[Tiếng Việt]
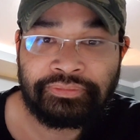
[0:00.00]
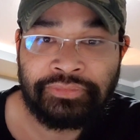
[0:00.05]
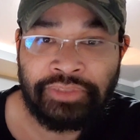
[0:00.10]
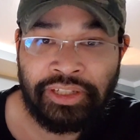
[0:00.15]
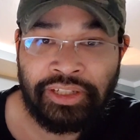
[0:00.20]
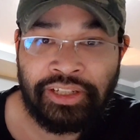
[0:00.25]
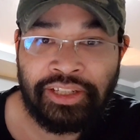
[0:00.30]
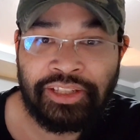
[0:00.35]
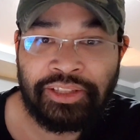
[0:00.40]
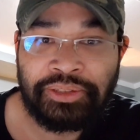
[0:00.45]

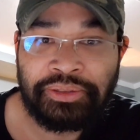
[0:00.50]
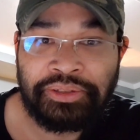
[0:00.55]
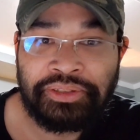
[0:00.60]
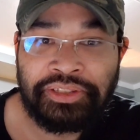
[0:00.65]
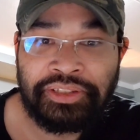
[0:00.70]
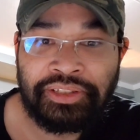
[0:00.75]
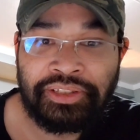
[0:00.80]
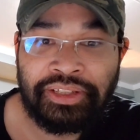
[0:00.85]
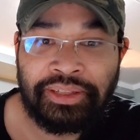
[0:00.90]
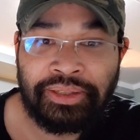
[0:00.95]
vậy nên tôi
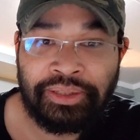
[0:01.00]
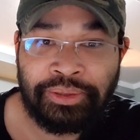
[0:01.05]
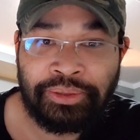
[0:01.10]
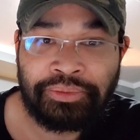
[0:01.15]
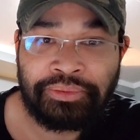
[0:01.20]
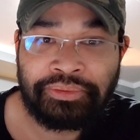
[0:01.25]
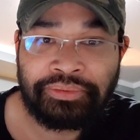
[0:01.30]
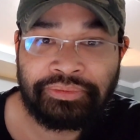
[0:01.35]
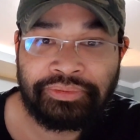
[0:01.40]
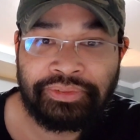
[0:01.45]
xin kết
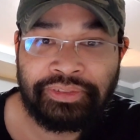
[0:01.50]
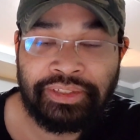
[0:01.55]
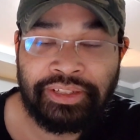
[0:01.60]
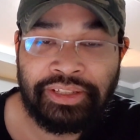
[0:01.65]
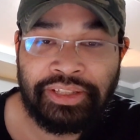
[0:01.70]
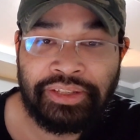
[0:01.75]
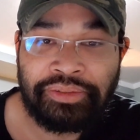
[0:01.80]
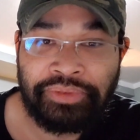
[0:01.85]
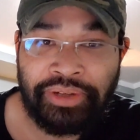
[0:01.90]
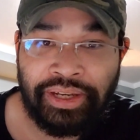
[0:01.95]
thúc
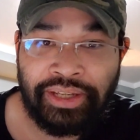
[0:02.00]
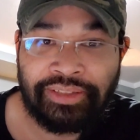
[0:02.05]
là như